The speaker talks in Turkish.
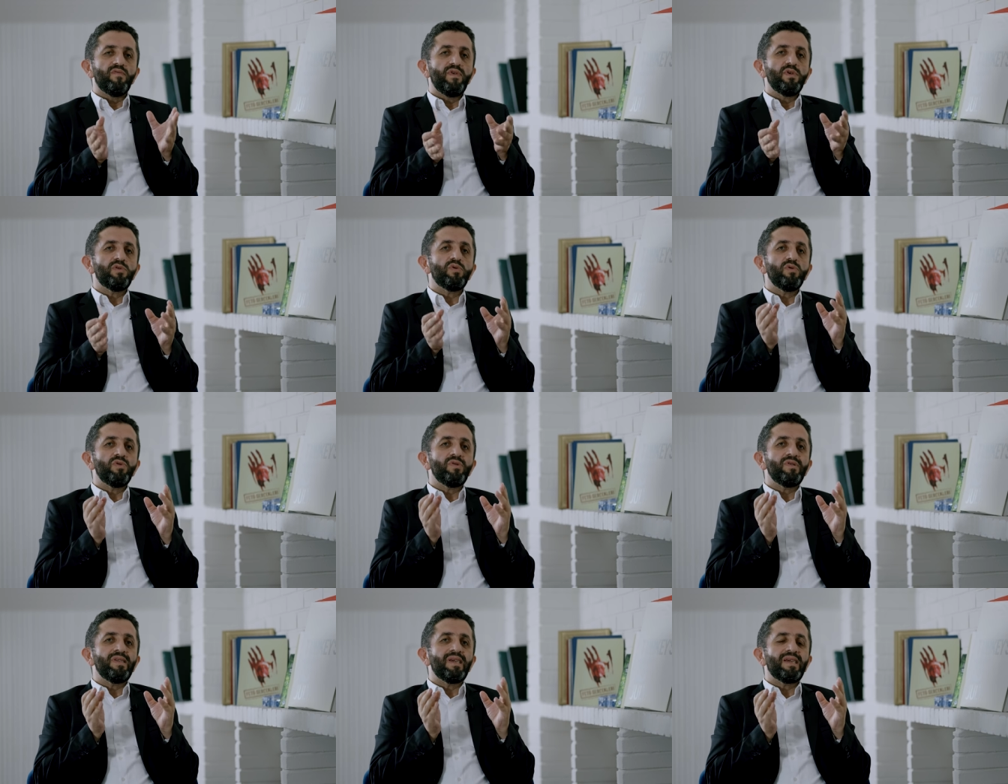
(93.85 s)

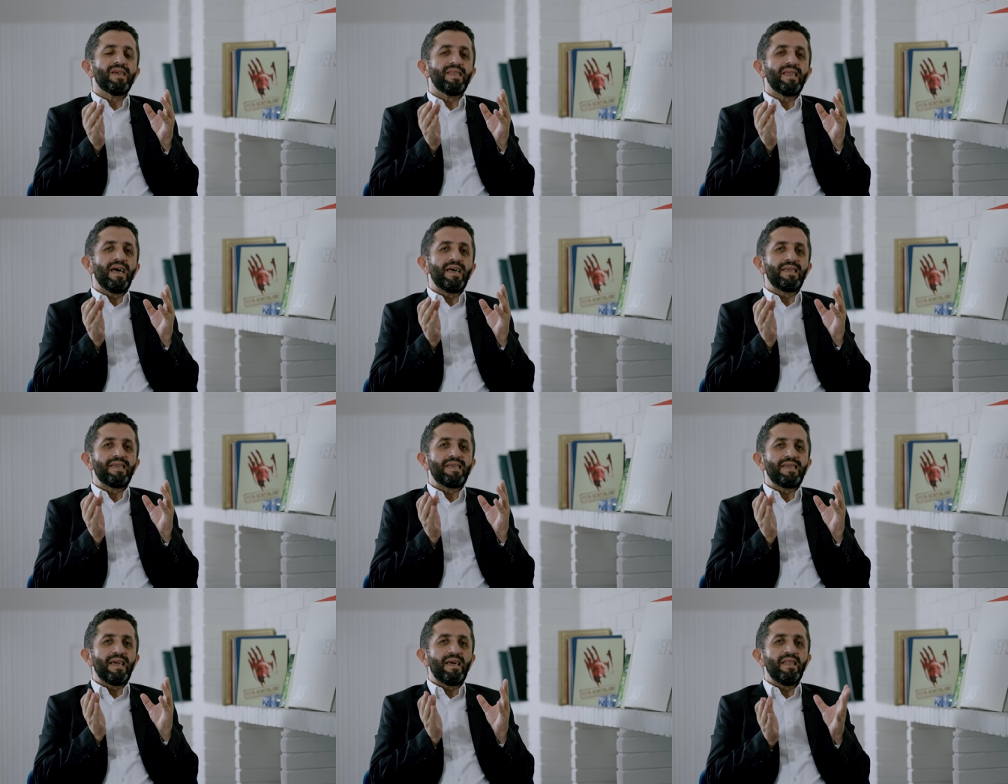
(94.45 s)
FETÖ'nün ne kadar
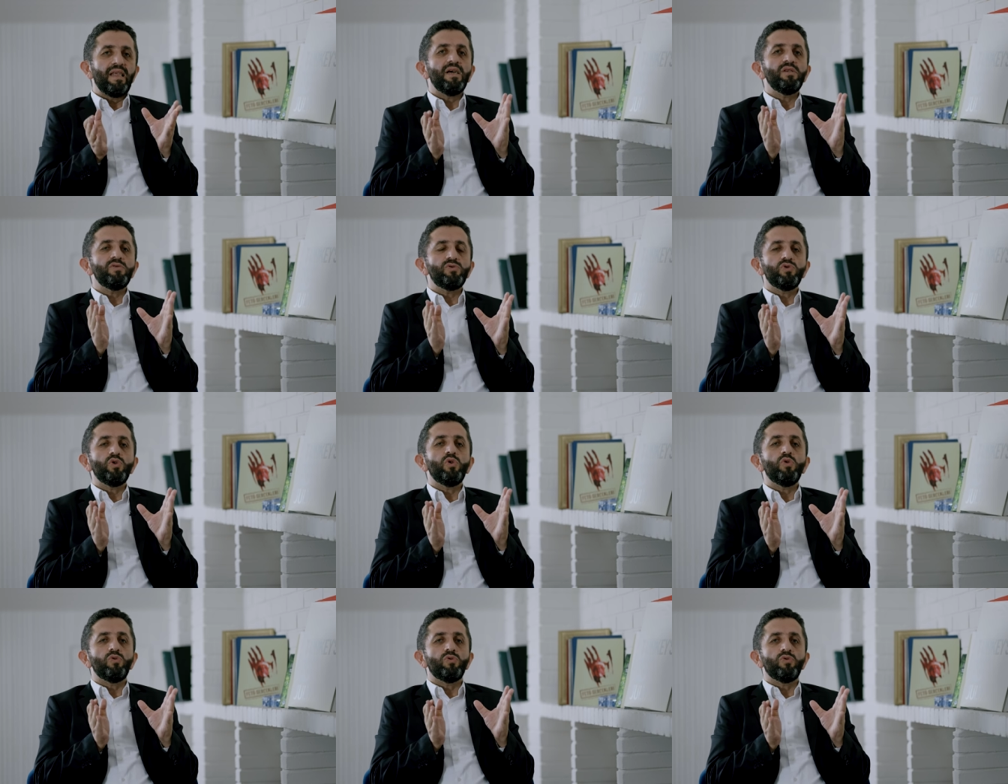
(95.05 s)

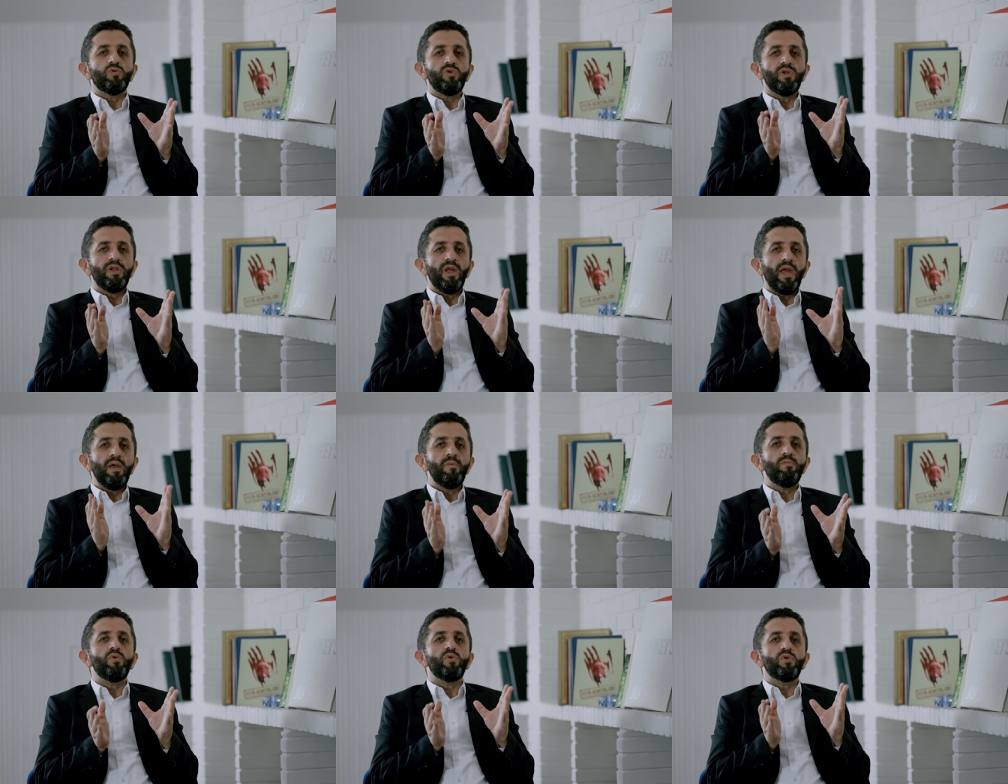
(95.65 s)
yalancı olduğunun
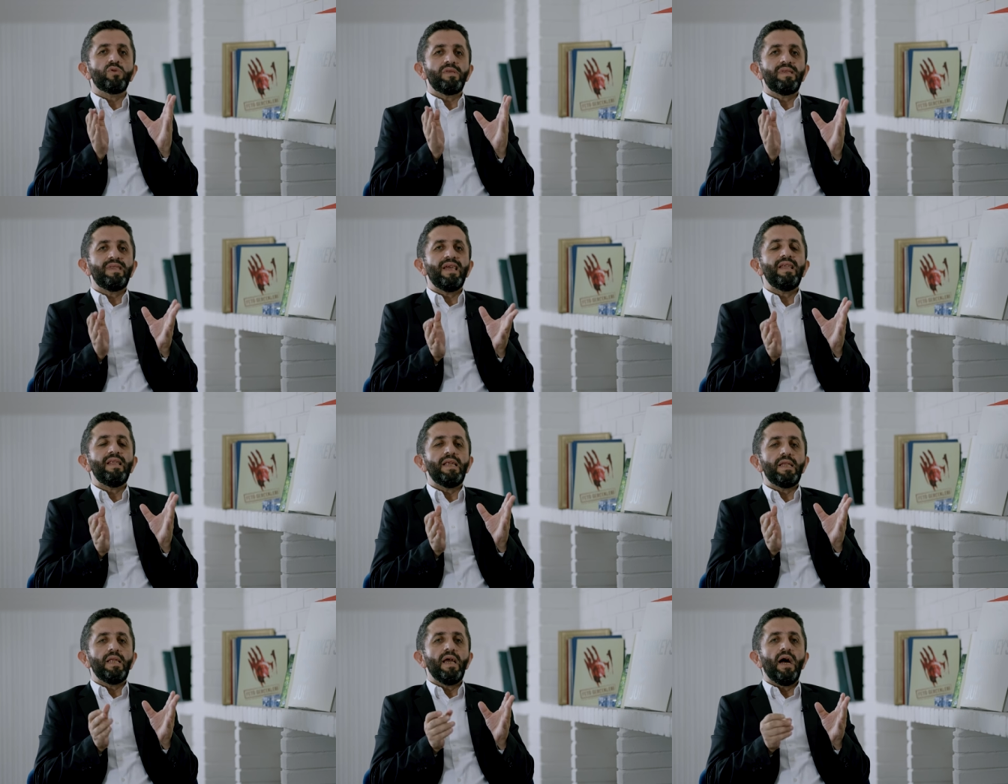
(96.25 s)
en büyük
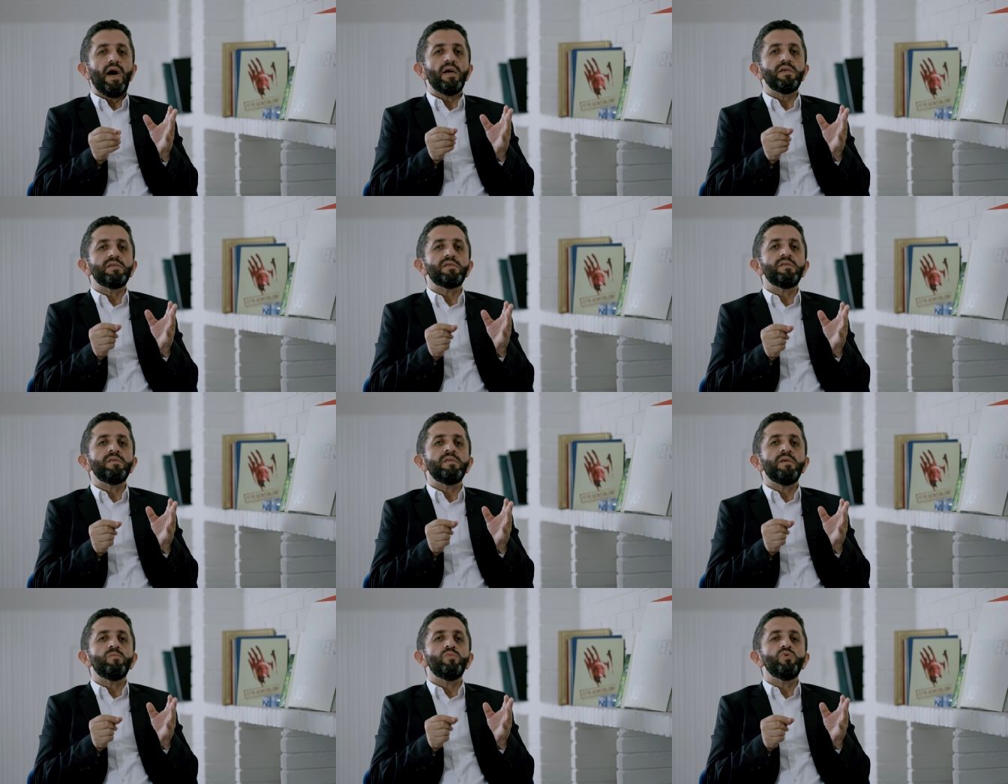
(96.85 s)
delili
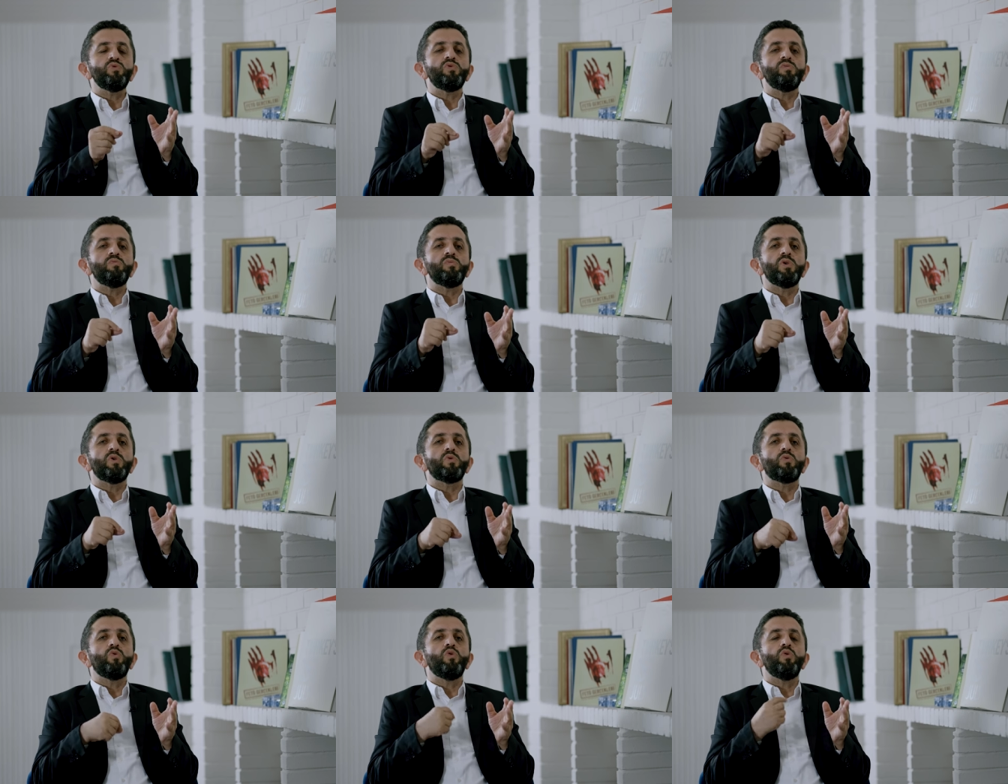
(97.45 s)
aslında bu
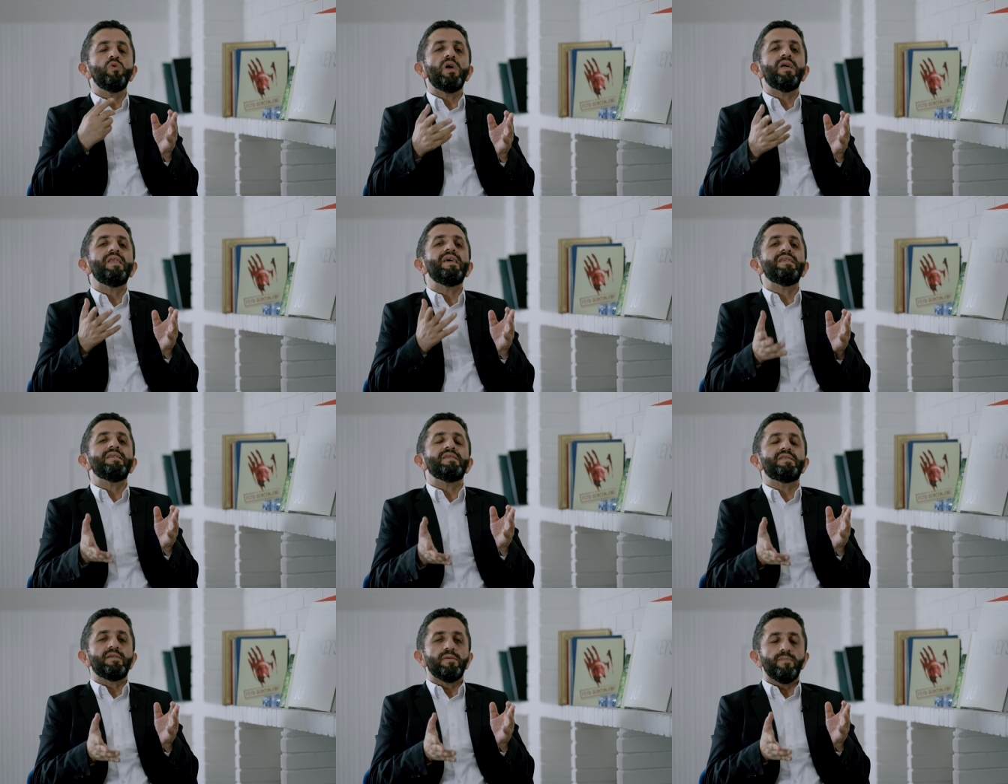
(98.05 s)
cümleyi
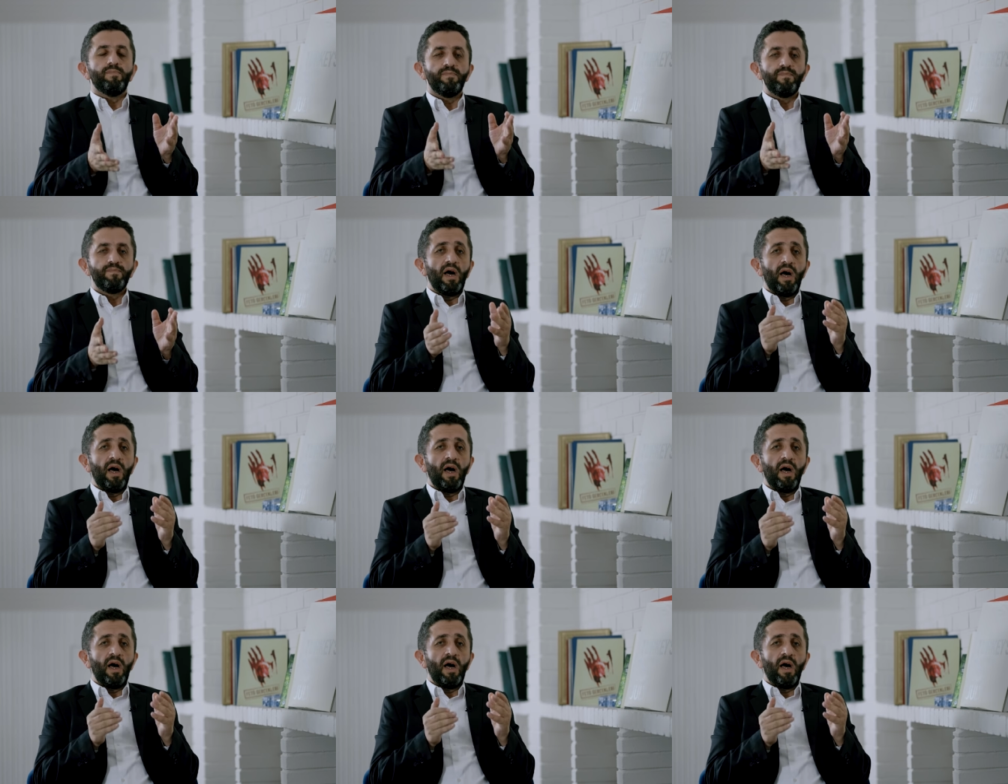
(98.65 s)
kullanan isim.